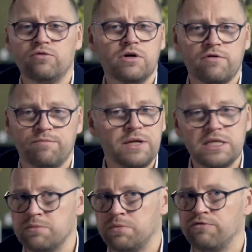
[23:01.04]
Volvo, в
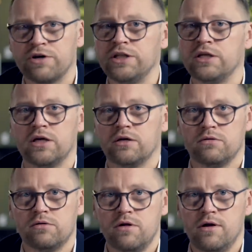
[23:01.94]
принципе, в рынке
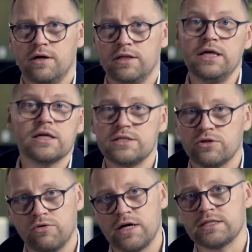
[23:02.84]
нет
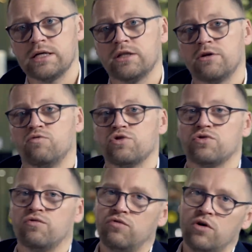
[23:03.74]
ситуации того,
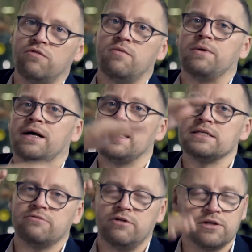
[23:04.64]
что Volvo
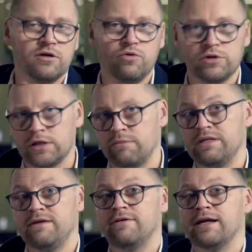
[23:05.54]
показывает какой-то там
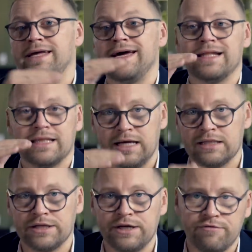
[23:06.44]
невероятный
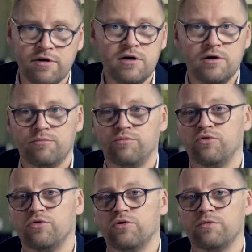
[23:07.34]
отрыв
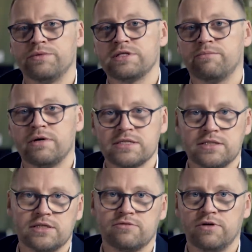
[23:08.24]
по
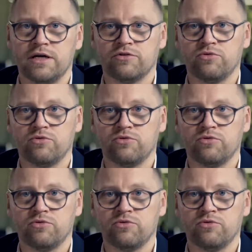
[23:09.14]
безопасности своих